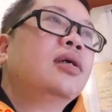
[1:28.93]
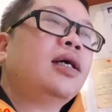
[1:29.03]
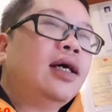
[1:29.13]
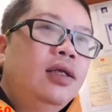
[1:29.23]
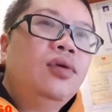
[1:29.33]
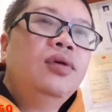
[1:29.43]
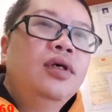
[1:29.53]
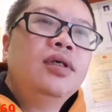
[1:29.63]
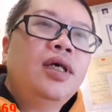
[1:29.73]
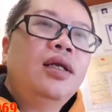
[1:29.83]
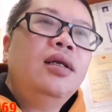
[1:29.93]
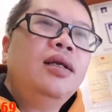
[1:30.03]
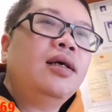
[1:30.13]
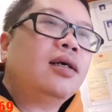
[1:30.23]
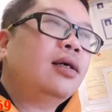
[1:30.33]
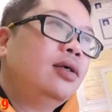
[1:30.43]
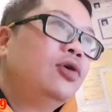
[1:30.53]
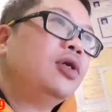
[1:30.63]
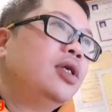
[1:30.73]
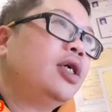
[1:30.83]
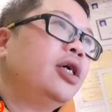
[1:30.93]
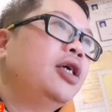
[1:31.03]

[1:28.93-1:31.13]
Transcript: cái tôi hướng dẫn là cái chuẩn chỉ,